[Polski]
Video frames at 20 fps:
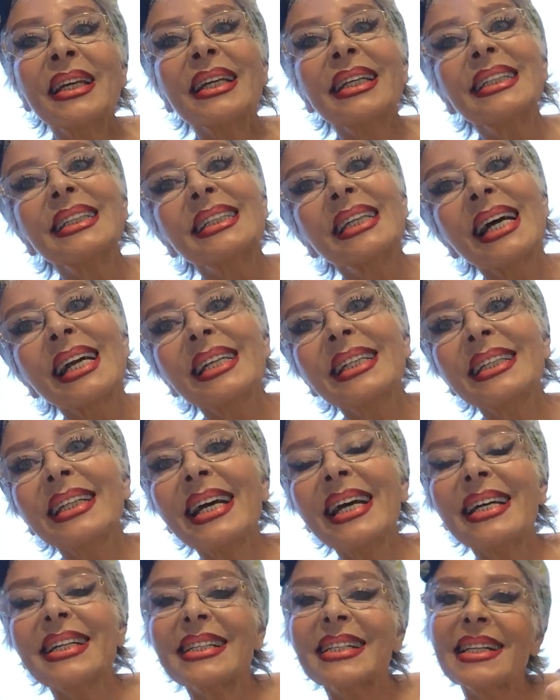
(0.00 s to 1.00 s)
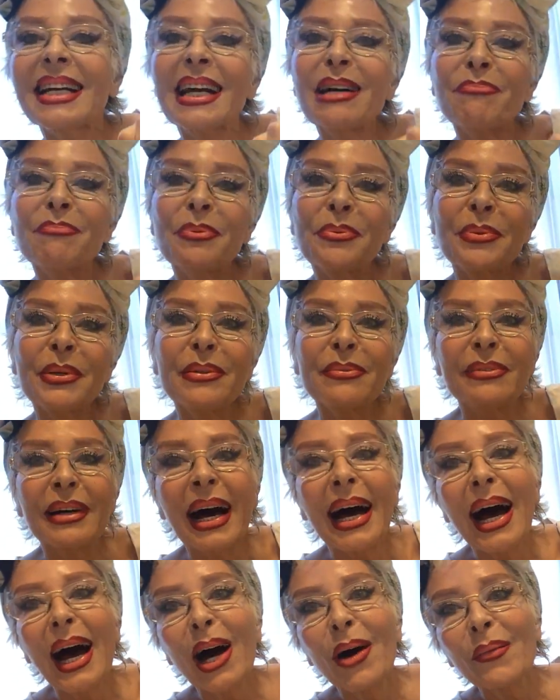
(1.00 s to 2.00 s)
i calineczka
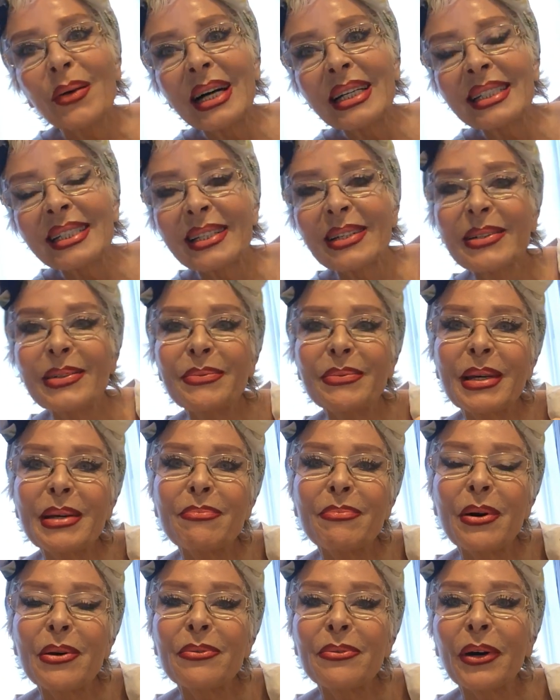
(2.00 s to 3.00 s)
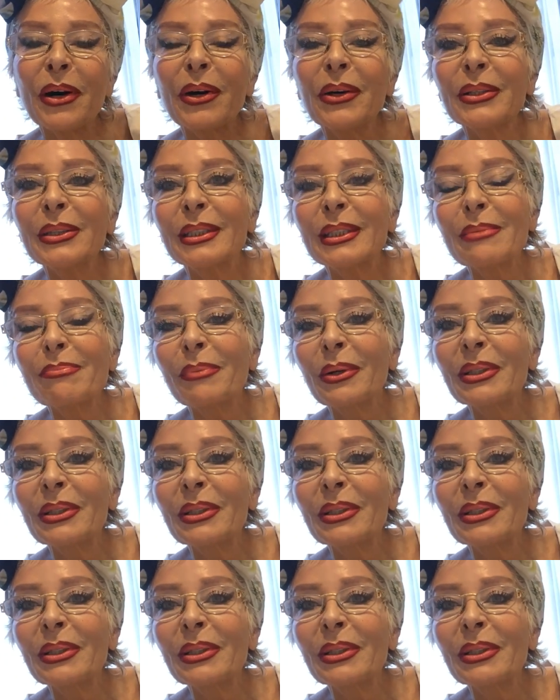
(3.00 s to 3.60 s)
pływała sobie po wodzie,